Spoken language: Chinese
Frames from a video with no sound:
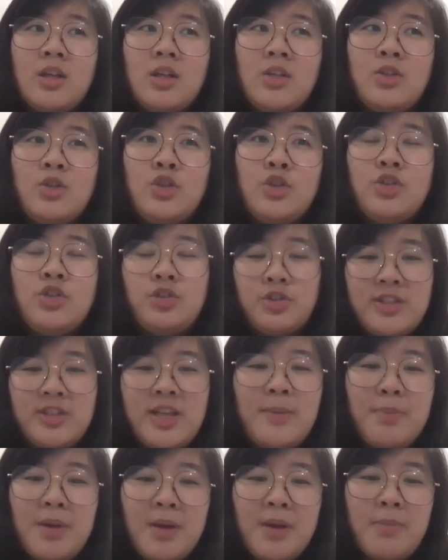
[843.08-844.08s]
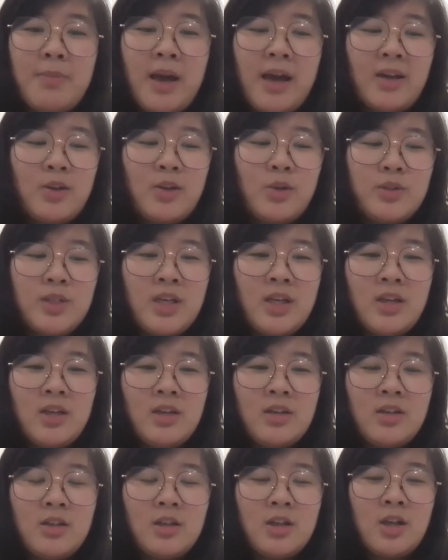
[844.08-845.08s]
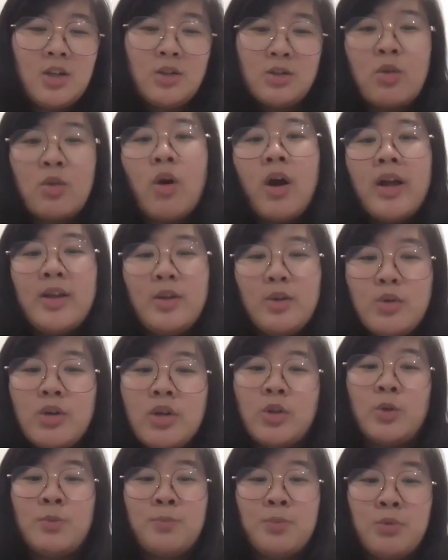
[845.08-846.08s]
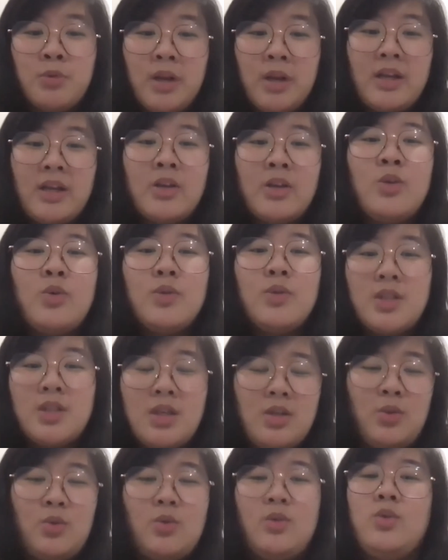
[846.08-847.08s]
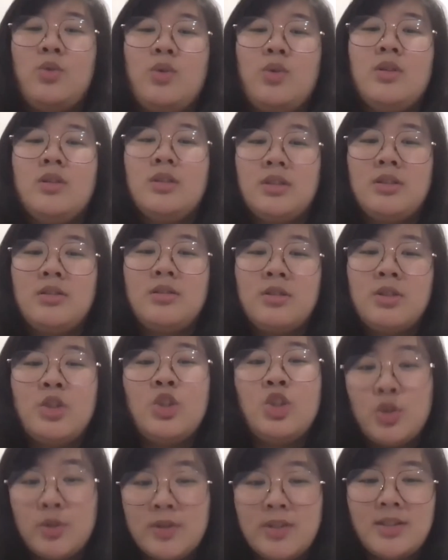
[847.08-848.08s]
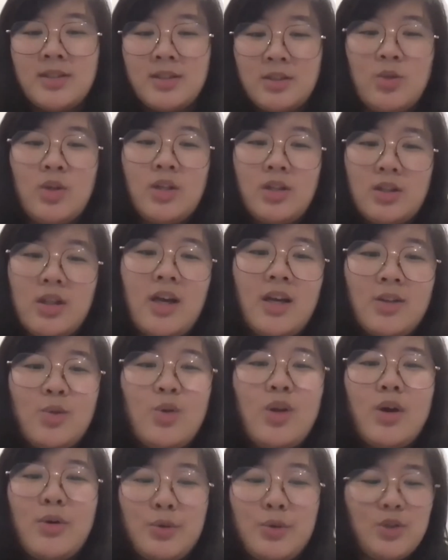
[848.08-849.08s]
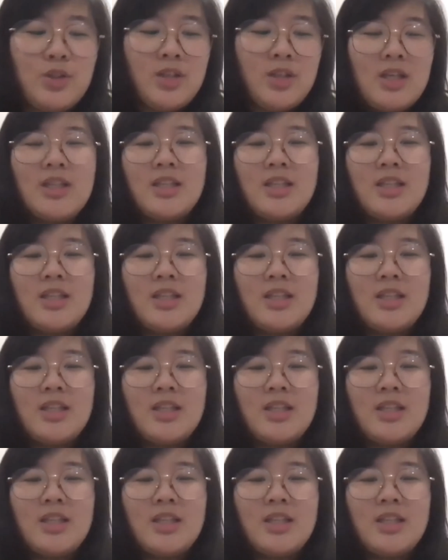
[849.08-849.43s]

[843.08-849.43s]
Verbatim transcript: 就是时尚品牌都在很快用很多布料，用着很多地球的资源啦。对啊，我觉得这样